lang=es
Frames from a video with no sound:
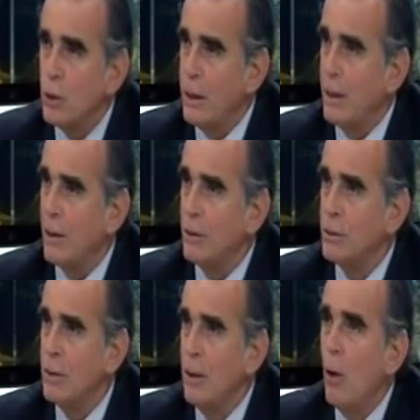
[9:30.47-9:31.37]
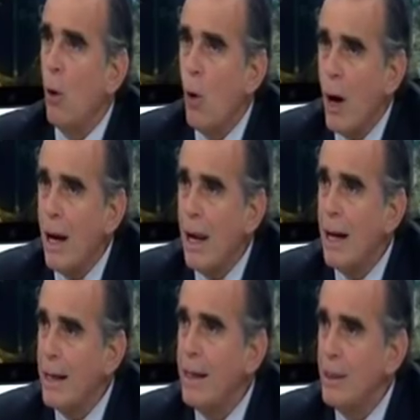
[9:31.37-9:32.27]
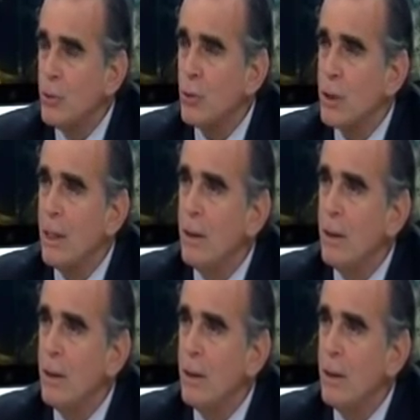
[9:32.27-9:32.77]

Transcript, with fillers: tenerlos. Ojalá que eso sea...